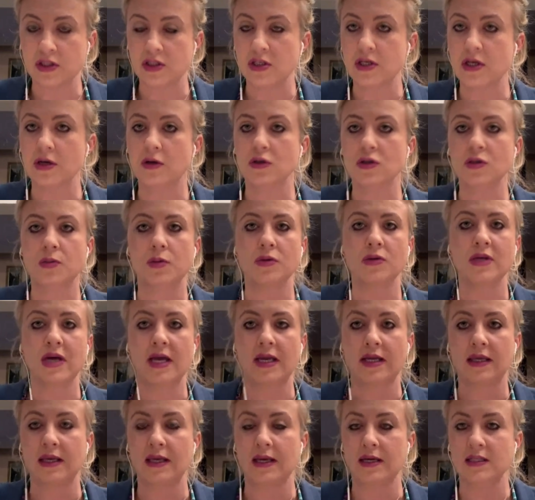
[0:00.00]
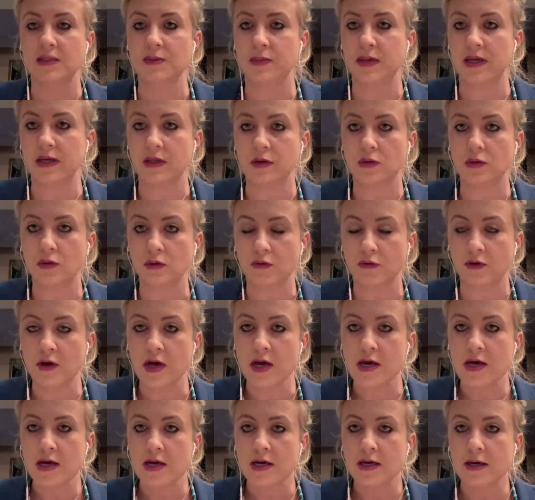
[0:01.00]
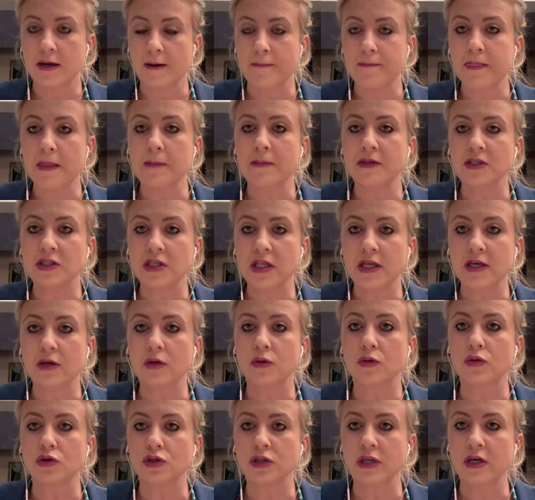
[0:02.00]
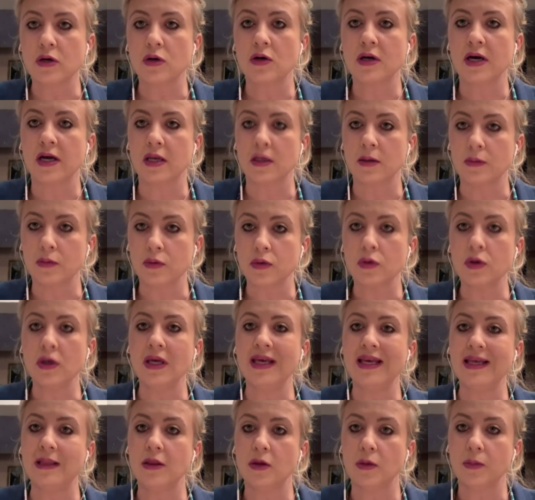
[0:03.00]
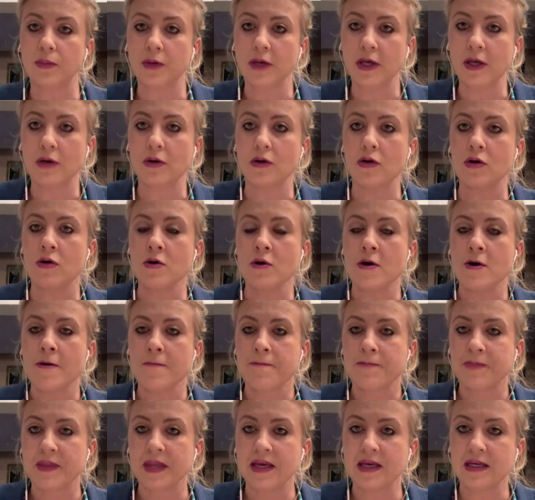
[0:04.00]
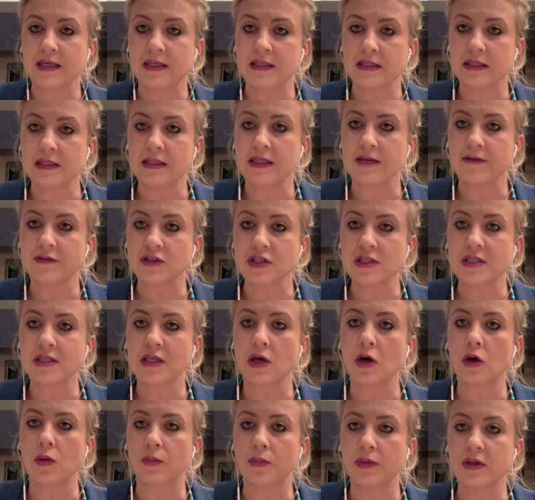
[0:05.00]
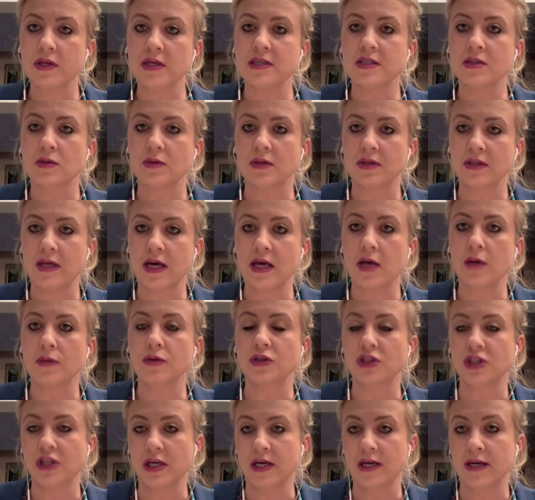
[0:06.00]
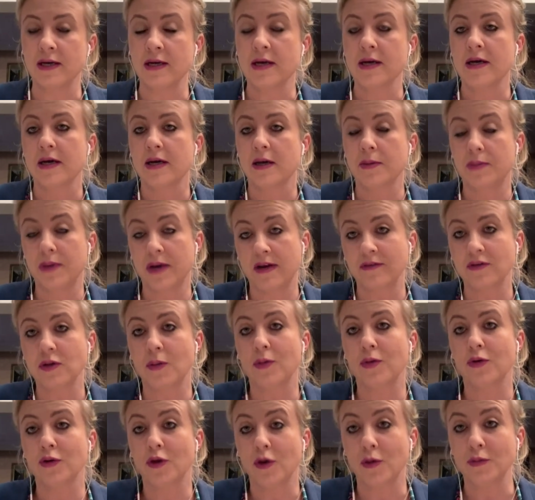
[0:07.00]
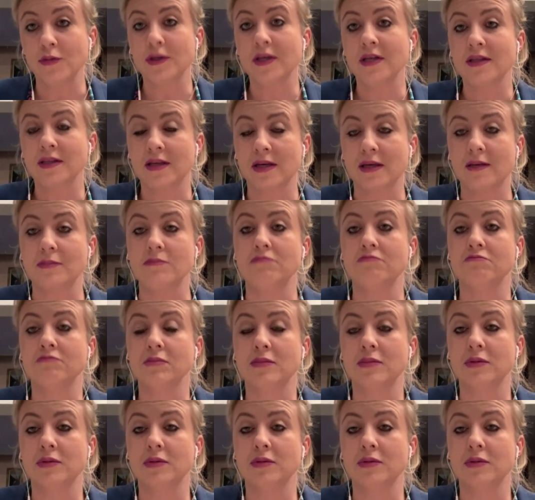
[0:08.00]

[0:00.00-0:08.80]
w dziedzinie gospodarki, ekspertów, e, myślę, różnego kalibru i dopiero e, te wszystkie opinie składają się prawdopodobnie, tak